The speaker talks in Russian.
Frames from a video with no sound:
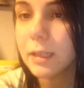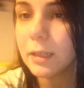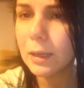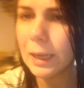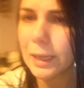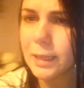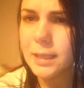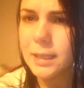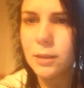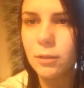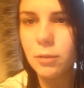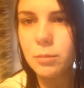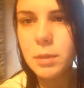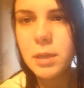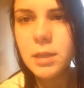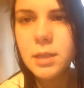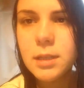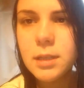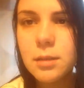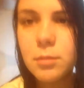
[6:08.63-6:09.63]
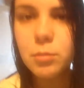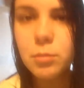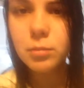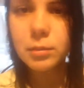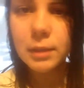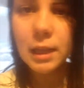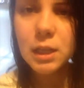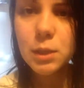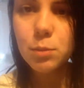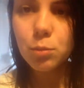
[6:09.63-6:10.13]
до конца этого месяца, у
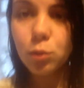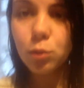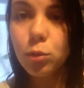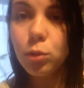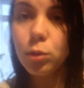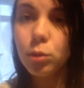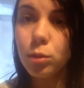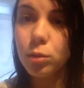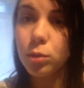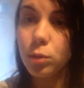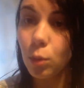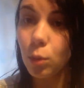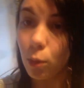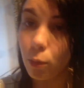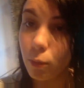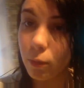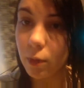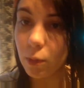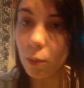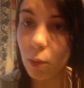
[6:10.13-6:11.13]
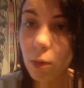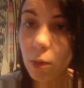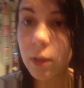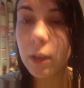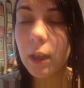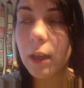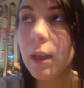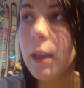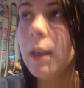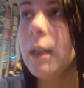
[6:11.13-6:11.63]
нас будут новые
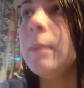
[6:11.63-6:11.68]
окна.